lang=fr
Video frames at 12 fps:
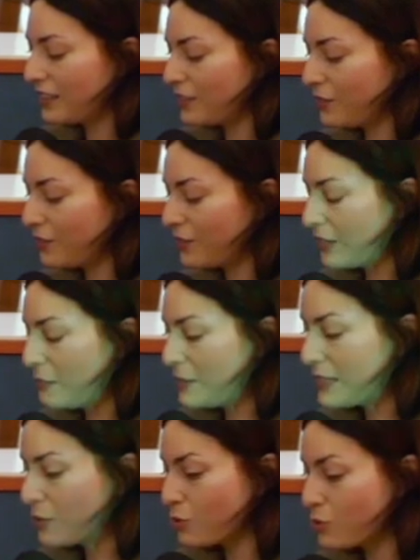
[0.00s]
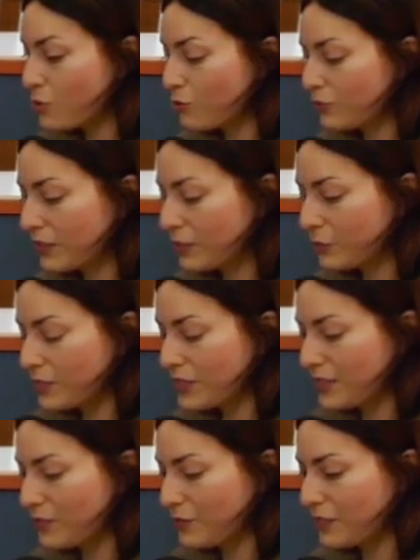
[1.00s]
euh, et, le plaisir de se rencontrer entre
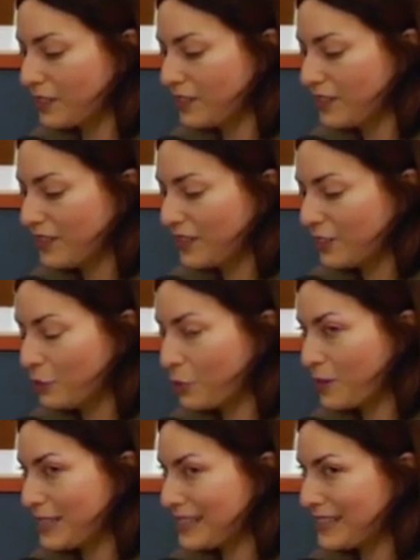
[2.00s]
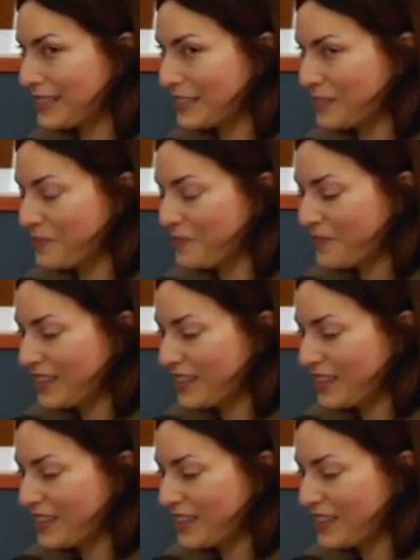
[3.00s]
cinéphiles. Donc merci d'être là.